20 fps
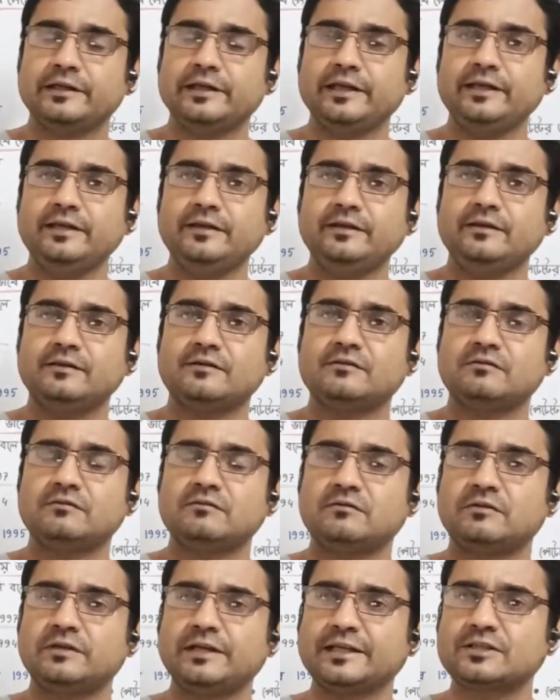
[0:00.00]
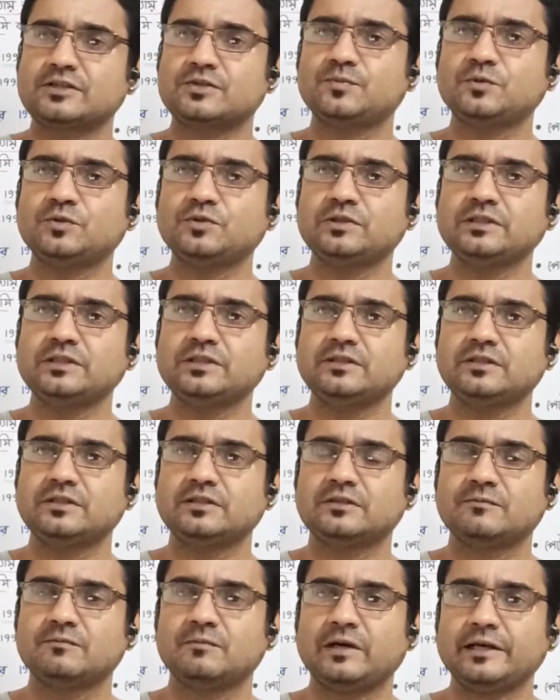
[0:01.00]
এই টেক্সমতি
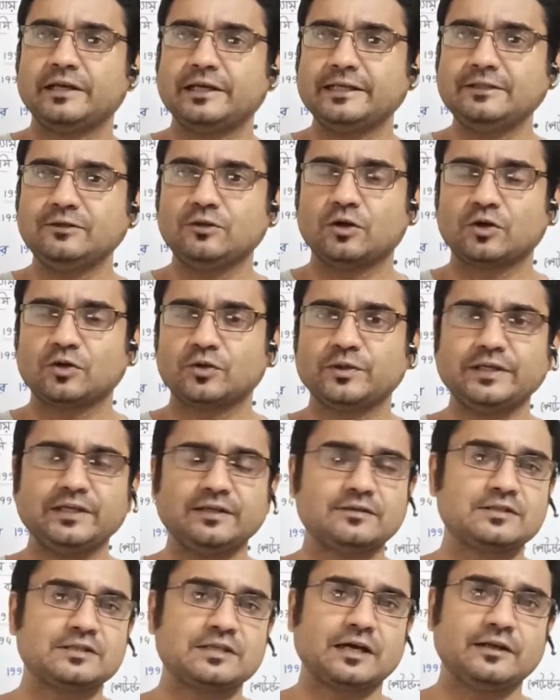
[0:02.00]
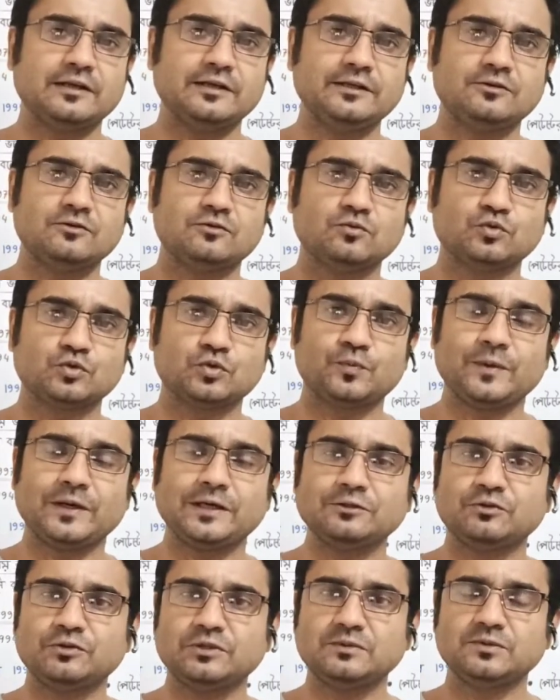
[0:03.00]
বা এই ধরনের চালের
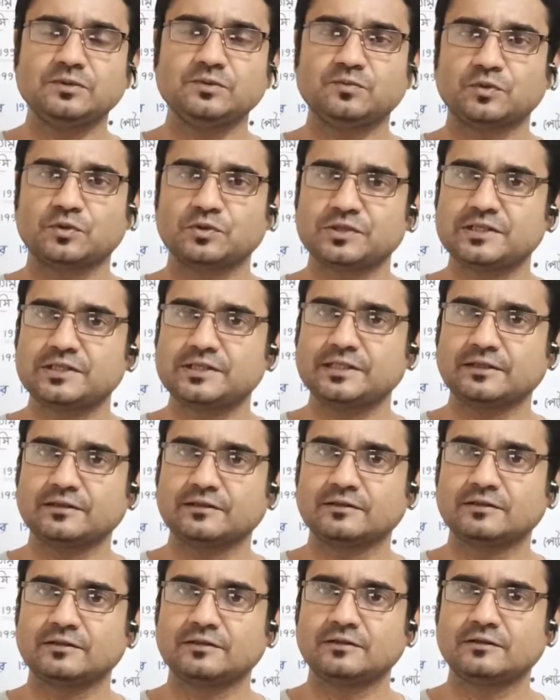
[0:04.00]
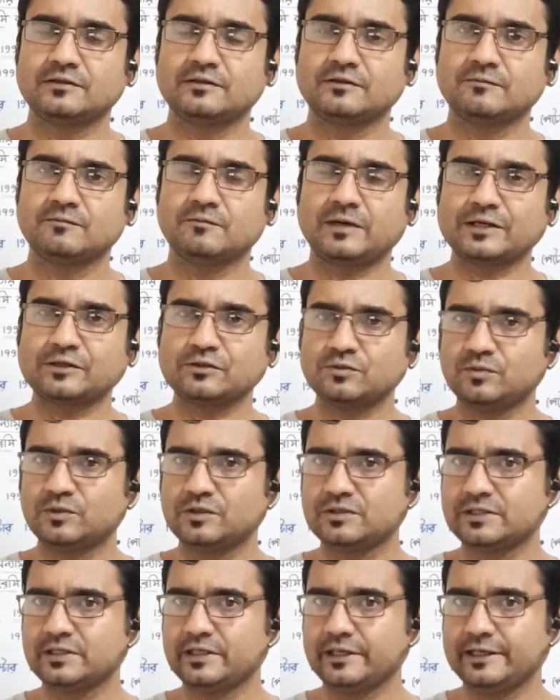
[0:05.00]
উৎপাদন এবং প্রসেসিং
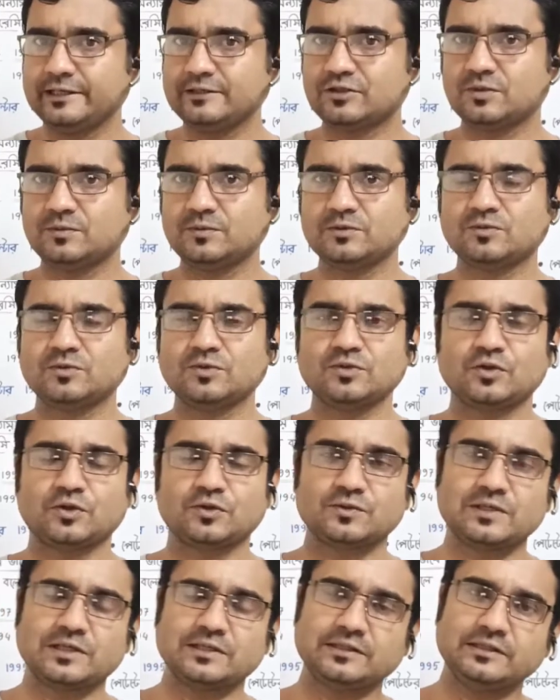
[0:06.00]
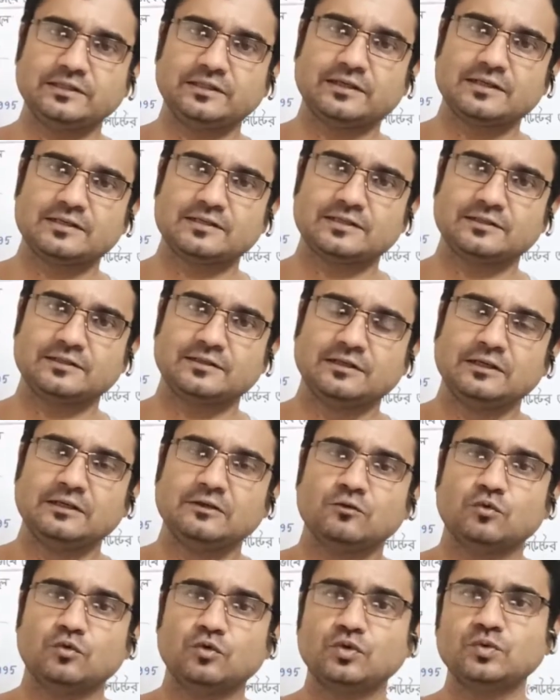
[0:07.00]
ভারতবর্ষের এই সমস্ত জনজাতির কাছে
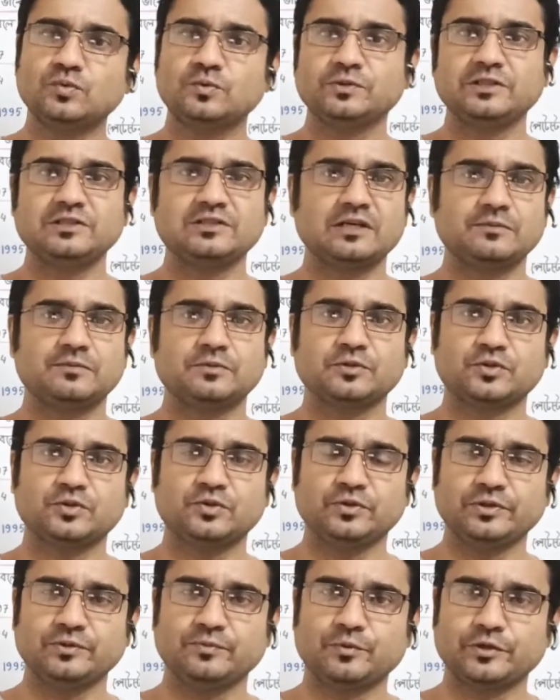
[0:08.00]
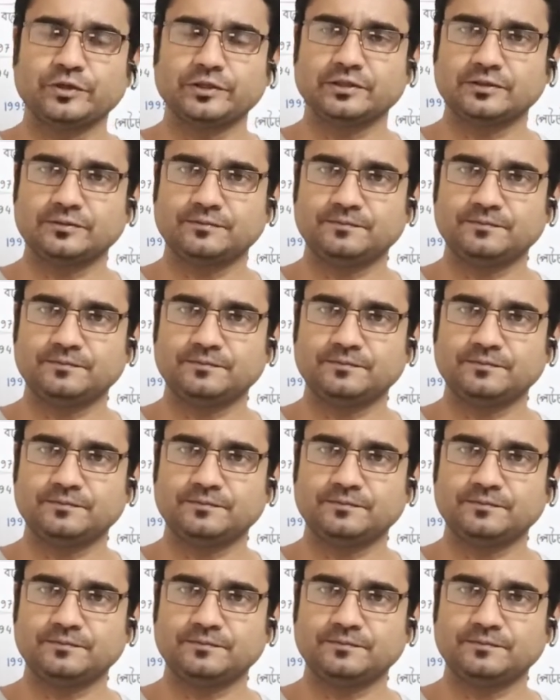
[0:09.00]
অনুমতি সাপেক্ষ হয়ে পড়ে